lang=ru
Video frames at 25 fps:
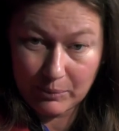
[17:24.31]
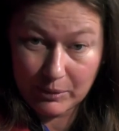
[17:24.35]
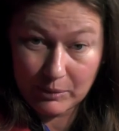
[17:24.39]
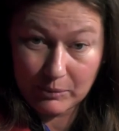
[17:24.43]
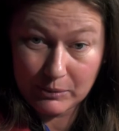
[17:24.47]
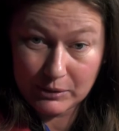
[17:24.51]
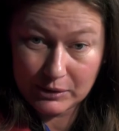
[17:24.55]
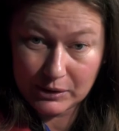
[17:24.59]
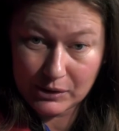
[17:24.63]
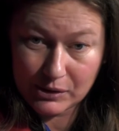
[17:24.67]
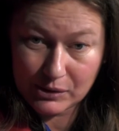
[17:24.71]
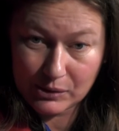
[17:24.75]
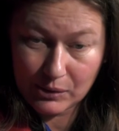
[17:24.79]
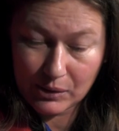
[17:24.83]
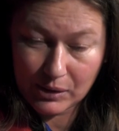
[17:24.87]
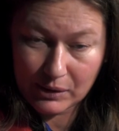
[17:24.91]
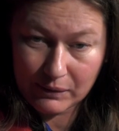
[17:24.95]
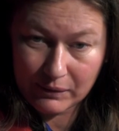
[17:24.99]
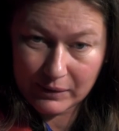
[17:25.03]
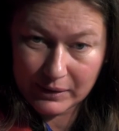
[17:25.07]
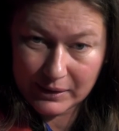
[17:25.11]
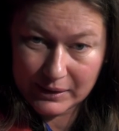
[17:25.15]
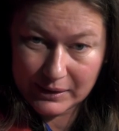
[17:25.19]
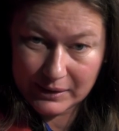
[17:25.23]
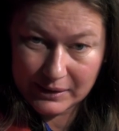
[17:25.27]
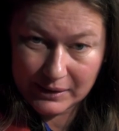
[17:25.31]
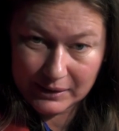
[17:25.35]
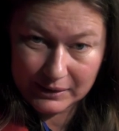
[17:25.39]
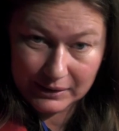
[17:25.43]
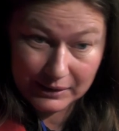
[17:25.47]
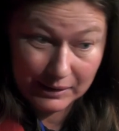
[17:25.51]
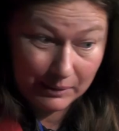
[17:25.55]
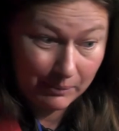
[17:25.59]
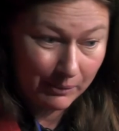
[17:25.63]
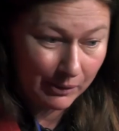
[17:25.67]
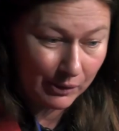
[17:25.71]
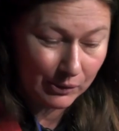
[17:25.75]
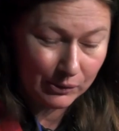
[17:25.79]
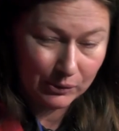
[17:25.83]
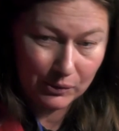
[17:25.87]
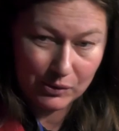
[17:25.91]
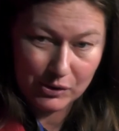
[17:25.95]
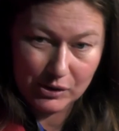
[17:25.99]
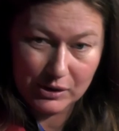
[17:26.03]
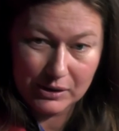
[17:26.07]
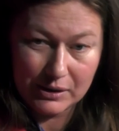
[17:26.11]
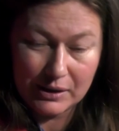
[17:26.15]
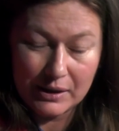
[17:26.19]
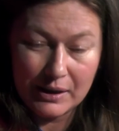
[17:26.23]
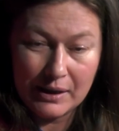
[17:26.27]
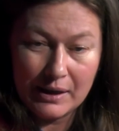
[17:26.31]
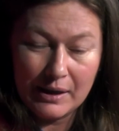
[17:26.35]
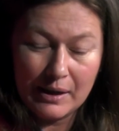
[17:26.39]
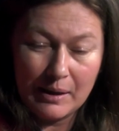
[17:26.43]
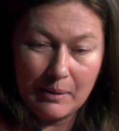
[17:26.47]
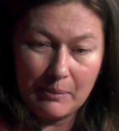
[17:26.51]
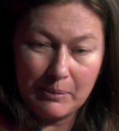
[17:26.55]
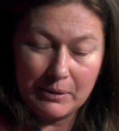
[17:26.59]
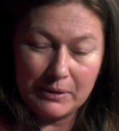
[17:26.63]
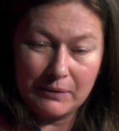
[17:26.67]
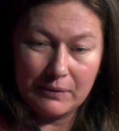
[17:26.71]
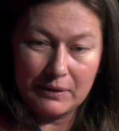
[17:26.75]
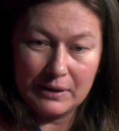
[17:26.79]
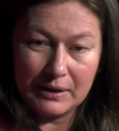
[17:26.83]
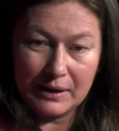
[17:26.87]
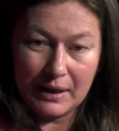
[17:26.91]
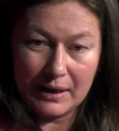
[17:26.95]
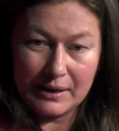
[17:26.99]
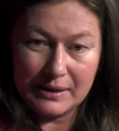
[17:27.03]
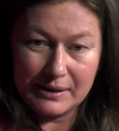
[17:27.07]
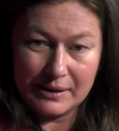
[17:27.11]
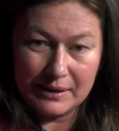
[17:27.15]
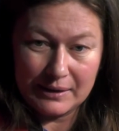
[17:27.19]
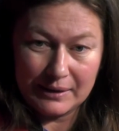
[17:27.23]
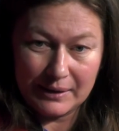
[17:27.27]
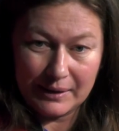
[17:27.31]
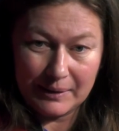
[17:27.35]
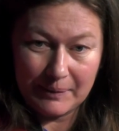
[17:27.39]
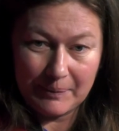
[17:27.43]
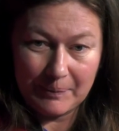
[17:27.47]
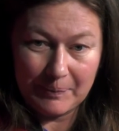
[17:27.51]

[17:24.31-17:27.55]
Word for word: По-моему, это здорово, и это, наоборот, очень привлекательно.